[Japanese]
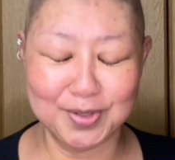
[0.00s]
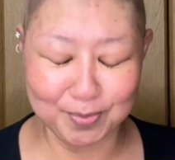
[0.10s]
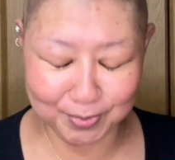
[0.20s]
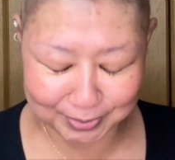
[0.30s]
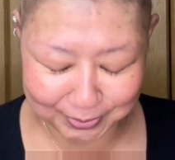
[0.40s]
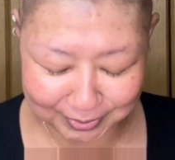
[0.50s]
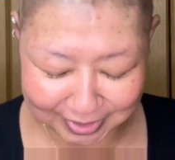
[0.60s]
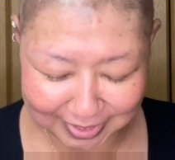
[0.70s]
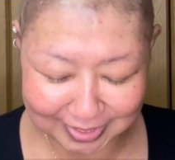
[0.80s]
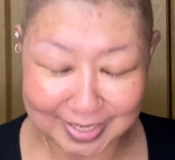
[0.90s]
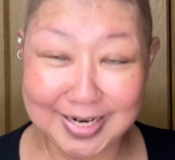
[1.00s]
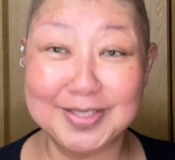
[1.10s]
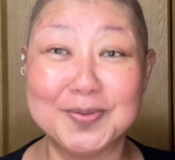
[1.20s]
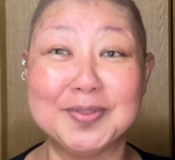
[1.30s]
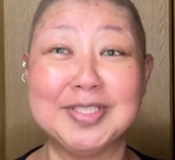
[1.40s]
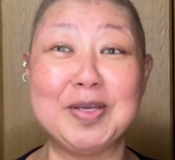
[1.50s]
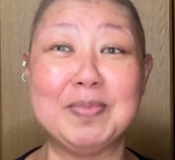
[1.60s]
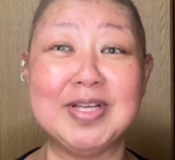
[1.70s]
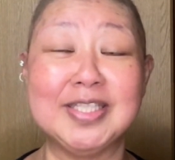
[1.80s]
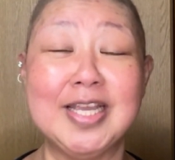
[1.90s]
今日もご視聴いただいてありがとうござい
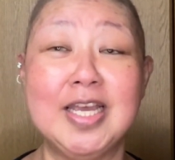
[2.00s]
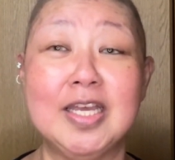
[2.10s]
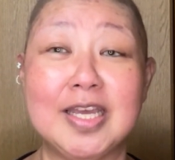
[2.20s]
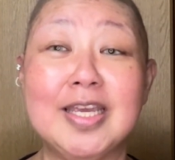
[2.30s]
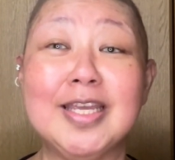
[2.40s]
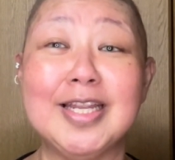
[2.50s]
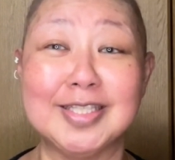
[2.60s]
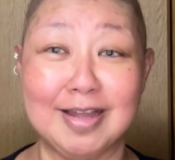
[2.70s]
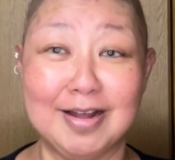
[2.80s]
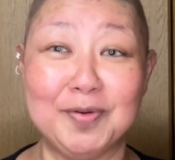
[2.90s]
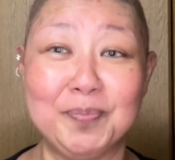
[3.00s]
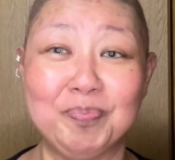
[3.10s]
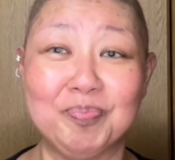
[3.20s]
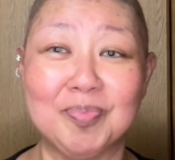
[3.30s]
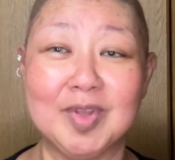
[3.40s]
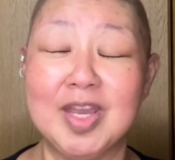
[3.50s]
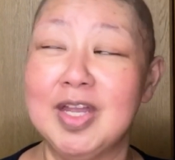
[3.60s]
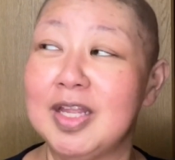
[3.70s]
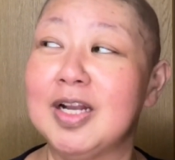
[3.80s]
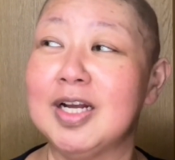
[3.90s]
ます。元気ですか
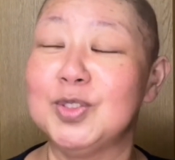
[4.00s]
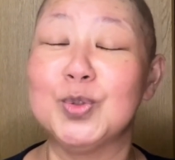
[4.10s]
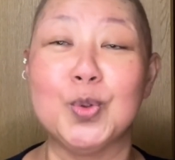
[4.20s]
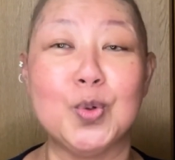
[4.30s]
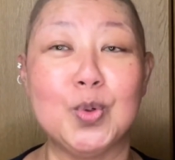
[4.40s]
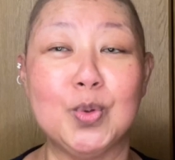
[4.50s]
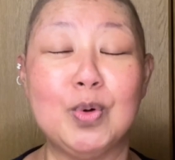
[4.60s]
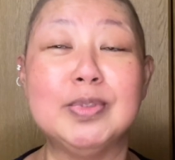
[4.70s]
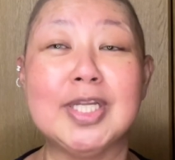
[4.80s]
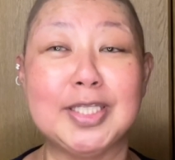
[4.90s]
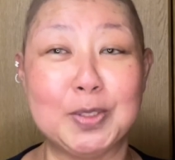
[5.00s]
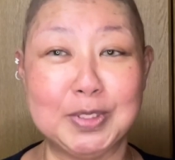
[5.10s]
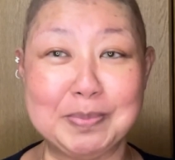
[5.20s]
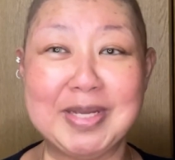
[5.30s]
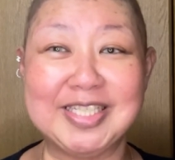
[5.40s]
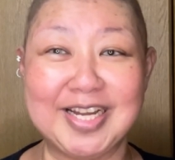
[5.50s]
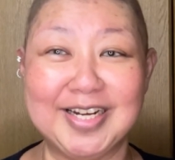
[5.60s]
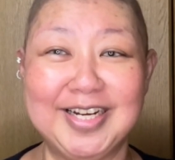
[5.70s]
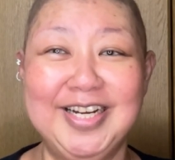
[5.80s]
なんかちょっとご無沙汰をしました。